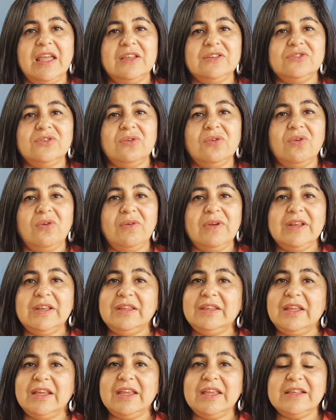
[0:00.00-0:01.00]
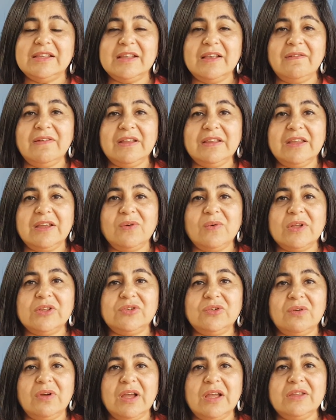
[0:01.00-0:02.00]
son jóvenes de 15 a
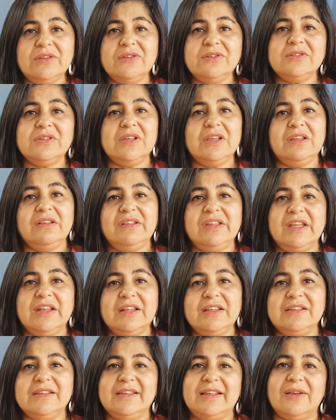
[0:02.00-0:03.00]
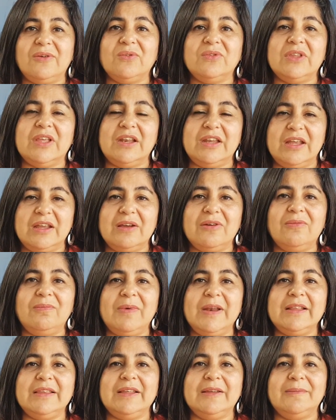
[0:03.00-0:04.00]
24 años y tienen secundaria incompleta.